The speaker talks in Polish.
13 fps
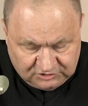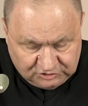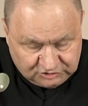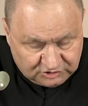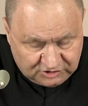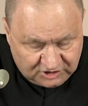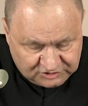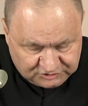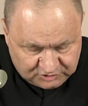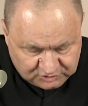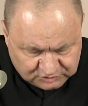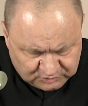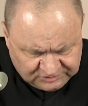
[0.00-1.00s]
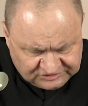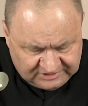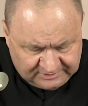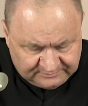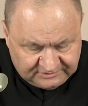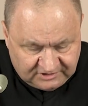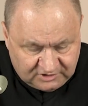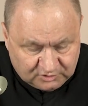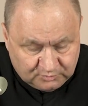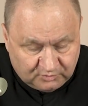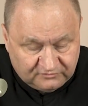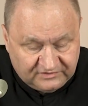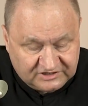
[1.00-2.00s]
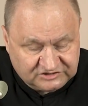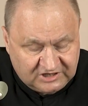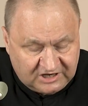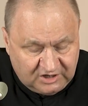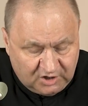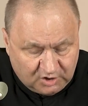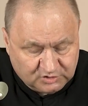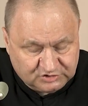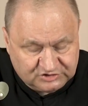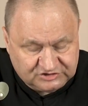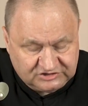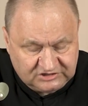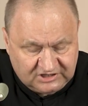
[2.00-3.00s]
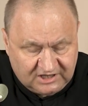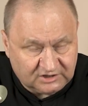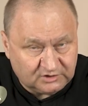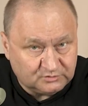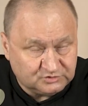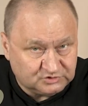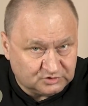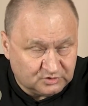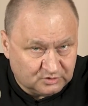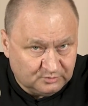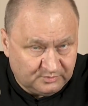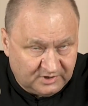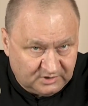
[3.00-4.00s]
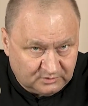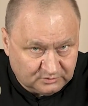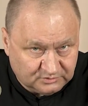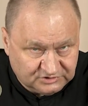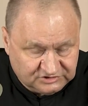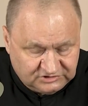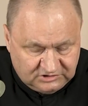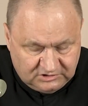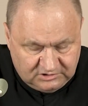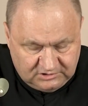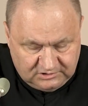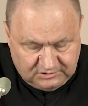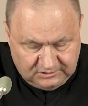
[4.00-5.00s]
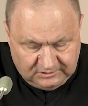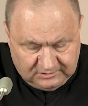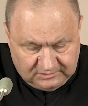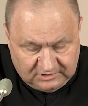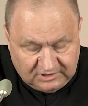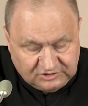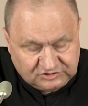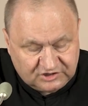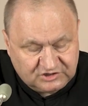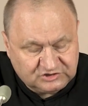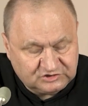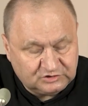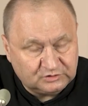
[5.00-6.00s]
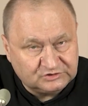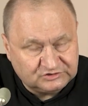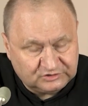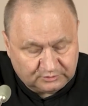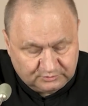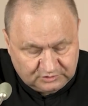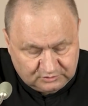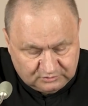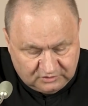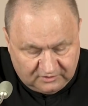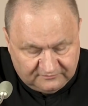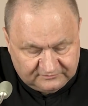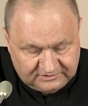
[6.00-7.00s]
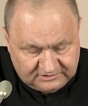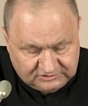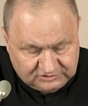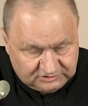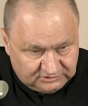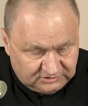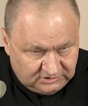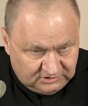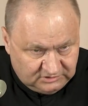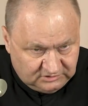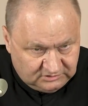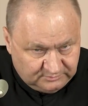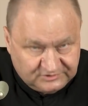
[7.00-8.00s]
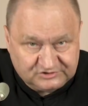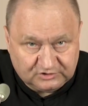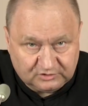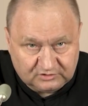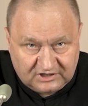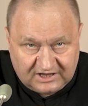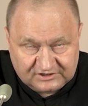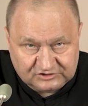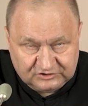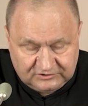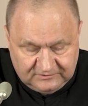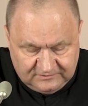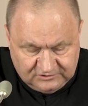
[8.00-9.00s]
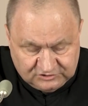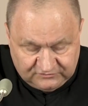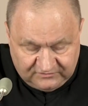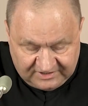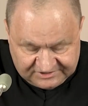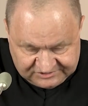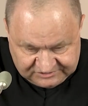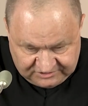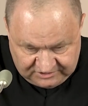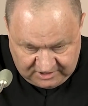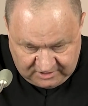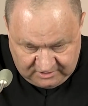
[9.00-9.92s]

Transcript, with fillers: czy nie zrzucam tej odpowiedzialności na jakąś grupę ludzi, najczęściej osoby duchowne czy misjonarzy, świeckie,